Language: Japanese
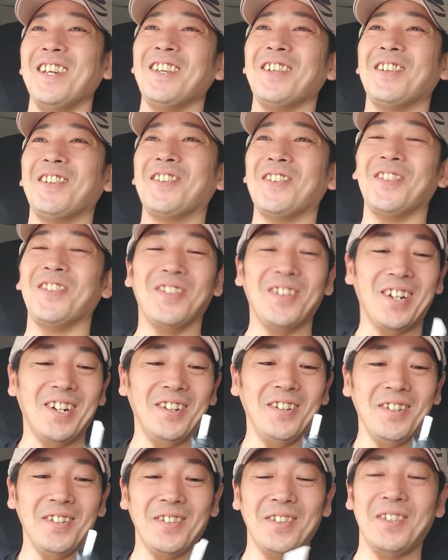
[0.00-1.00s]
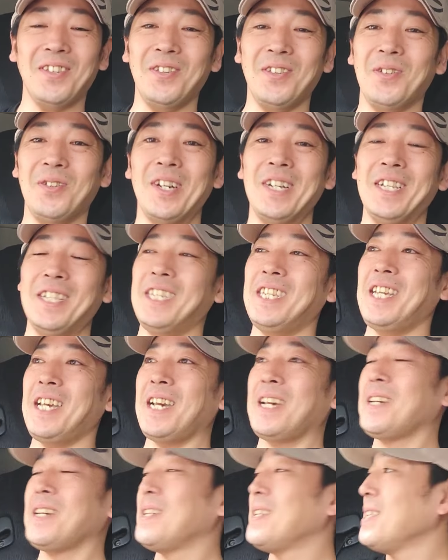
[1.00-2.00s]
喜んどるかなっていう感じ
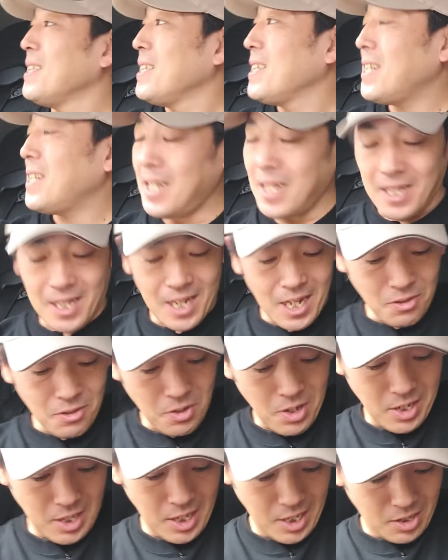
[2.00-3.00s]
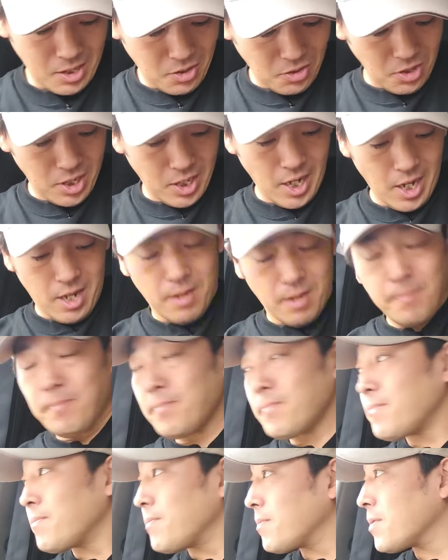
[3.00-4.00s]
で、えー、なんとかね、ついて
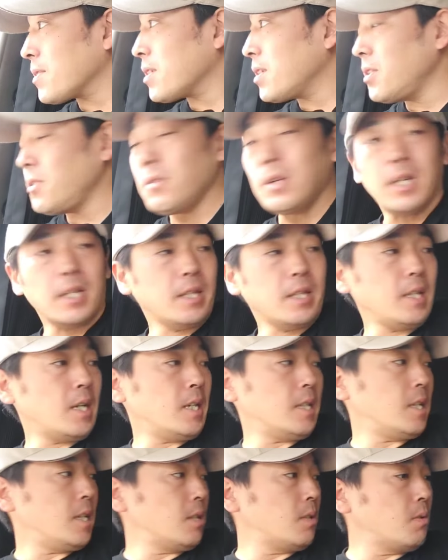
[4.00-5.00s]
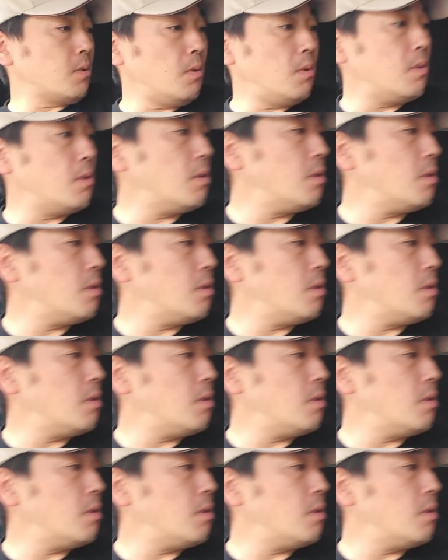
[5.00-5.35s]
よかったかなと